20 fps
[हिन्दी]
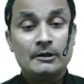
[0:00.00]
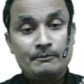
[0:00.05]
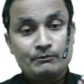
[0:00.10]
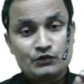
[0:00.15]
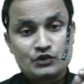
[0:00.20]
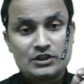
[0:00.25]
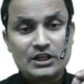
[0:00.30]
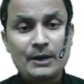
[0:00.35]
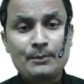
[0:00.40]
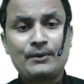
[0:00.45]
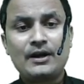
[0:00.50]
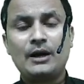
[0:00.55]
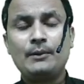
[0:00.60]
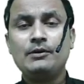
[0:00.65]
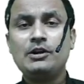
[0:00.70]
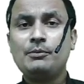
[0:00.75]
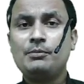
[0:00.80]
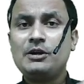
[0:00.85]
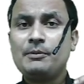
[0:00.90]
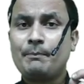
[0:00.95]
जब
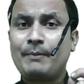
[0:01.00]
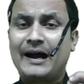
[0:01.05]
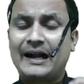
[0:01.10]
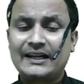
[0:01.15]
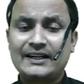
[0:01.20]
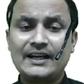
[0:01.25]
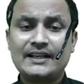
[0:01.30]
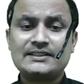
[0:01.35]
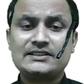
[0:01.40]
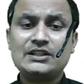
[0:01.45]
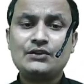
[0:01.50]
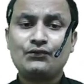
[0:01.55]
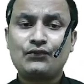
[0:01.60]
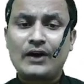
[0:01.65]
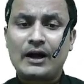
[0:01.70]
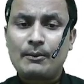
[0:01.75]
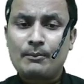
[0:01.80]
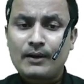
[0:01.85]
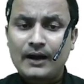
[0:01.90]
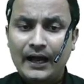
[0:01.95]
कभी भी पार्टनरशिप
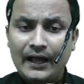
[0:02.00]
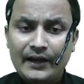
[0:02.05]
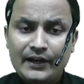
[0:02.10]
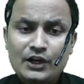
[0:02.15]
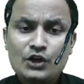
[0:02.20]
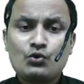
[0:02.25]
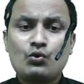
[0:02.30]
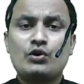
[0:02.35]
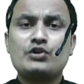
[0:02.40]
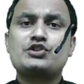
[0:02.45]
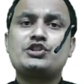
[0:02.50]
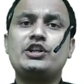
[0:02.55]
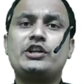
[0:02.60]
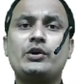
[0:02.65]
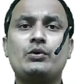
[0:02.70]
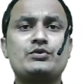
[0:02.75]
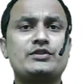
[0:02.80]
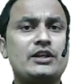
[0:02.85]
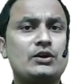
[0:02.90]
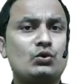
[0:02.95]
फार्म का
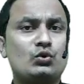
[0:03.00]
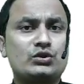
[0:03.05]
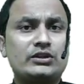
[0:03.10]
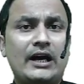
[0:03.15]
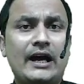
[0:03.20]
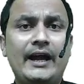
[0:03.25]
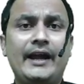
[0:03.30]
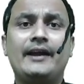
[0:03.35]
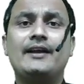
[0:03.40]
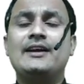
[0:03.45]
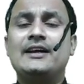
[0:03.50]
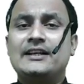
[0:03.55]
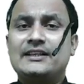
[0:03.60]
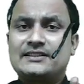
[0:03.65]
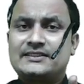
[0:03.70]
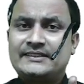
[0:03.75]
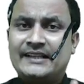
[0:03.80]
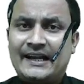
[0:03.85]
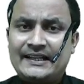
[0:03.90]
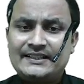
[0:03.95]
रिकॉन्स्टिट्यूशन होता है
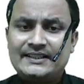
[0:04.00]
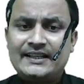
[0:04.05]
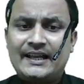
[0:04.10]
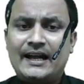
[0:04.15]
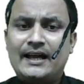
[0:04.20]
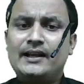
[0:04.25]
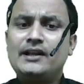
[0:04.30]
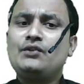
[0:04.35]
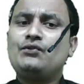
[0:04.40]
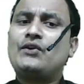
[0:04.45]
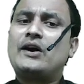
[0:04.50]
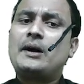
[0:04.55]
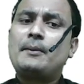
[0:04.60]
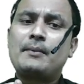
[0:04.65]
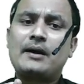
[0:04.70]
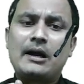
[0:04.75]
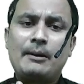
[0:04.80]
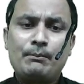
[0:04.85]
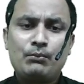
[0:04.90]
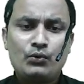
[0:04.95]
साझेदारी फार्म
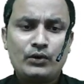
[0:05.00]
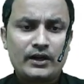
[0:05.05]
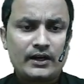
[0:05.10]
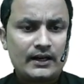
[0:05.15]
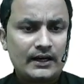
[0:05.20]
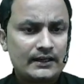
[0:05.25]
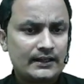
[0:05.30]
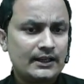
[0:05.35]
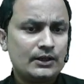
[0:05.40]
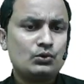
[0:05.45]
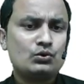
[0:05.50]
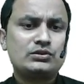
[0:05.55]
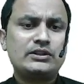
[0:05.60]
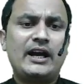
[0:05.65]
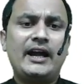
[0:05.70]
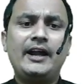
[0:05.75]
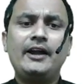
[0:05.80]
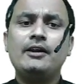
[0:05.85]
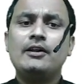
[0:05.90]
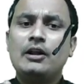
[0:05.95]
का पुनर्गठन होता
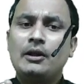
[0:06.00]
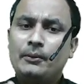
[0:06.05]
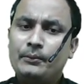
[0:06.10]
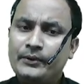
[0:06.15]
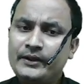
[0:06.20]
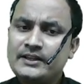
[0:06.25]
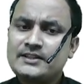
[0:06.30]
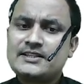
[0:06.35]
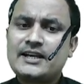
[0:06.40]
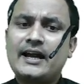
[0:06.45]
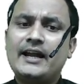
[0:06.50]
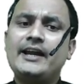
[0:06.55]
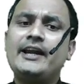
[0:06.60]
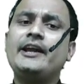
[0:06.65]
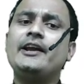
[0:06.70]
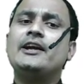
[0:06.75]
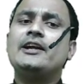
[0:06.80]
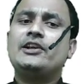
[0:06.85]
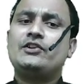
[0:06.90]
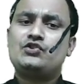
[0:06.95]
है फिर चाहे
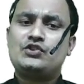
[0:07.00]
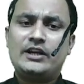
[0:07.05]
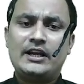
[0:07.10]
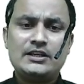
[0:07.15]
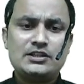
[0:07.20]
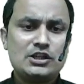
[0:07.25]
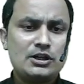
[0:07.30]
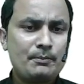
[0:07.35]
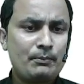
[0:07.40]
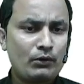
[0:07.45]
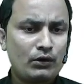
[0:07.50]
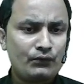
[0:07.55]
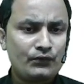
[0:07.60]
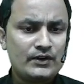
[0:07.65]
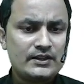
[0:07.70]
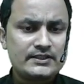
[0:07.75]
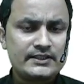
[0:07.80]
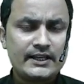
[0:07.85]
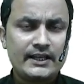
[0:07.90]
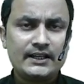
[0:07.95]
चेंज इन
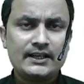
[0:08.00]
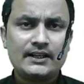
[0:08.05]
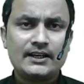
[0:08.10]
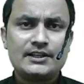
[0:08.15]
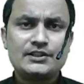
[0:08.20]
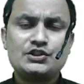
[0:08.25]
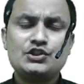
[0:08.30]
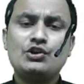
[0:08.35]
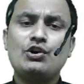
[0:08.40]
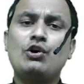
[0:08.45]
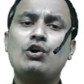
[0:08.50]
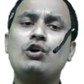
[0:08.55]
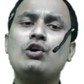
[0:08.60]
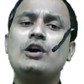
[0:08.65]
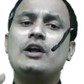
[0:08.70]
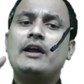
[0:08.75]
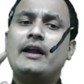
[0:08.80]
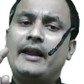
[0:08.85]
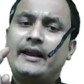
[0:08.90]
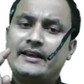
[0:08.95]
प्रॉफिट शेयरिंग रेशियो हो
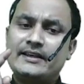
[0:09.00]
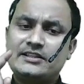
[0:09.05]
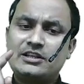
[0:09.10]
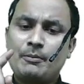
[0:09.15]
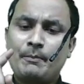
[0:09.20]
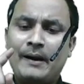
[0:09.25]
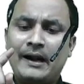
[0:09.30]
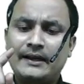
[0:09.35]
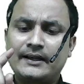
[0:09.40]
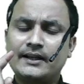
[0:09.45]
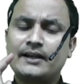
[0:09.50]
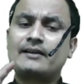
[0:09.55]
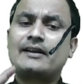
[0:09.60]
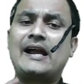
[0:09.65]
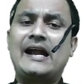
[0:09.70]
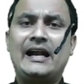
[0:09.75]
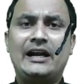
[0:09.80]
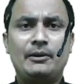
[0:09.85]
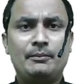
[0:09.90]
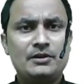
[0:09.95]
किसी पार्टनर का
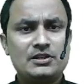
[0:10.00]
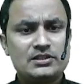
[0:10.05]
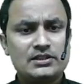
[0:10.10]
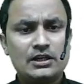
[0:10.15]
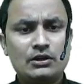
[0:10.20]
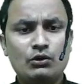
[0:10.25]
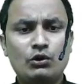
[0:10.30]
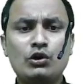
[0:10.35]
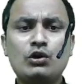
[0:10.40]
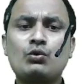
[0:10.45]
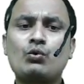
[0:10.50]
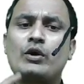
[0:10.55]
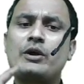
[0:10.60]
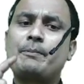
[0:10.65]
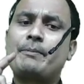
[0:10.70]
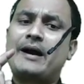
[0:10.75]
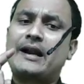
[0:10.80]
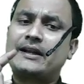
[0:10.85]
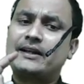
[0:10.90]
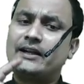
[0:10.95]
एडमिशन हो कोई
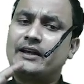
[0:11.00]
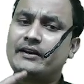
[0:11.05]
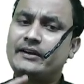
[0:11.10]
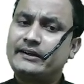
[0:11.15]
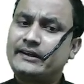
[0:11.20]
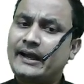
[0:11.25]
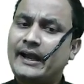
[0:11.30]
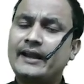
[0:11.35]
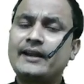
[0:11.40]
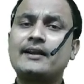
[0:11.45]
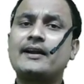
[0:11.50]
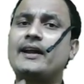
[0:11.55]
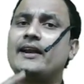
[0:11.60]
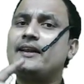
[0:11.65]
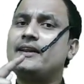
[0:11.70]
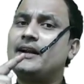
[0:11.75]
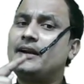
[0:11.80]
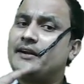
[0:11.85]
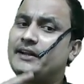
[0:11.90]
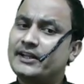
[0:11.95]
पार्टनर रिटायर करे
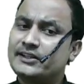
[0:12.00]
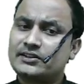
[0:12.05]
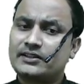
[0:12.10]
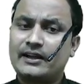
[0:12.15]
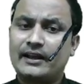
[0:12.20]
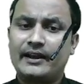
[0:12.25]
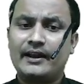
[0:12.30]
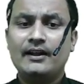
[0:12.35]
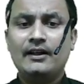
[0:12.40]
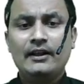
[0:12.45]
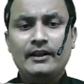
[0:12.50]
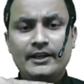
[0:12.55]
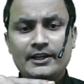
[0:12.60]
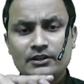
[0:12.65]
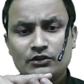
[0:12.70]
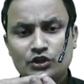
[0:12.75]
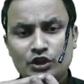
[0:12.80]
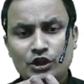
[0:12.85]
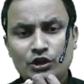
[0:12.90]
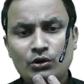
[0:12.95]
या डेथ करे इन
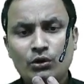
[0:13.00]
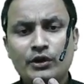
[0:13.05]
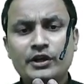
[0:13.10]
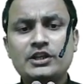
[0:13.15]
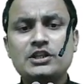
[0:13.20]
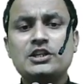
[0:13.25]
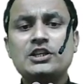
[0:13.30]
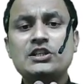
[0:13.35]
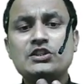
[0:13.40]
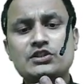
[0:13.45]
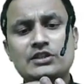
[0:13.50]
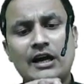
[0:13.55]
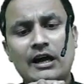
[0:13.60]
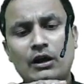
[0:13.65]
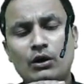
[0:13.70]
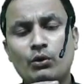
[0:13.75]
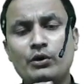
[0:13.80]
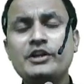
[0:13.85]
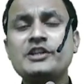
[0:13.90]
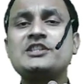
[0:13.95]
तीनों ही इन
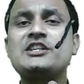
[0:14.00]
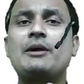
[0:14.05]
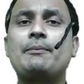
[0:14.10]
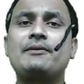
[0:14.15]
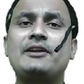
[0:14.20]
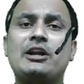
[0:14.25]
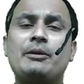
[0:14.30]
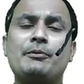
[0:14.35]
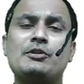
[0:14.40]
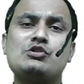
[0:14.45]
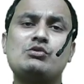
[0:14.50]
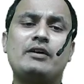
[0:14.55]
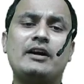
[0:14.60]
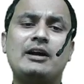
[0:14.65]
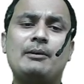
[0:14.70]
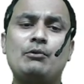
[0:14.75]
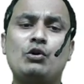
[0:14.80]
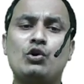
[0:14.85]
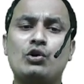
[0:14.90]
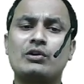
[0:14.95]
चारों ही चैप्टर में जो है
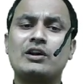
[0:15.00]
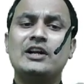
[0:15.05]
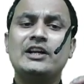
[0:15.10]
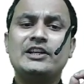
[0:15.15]
हम लोग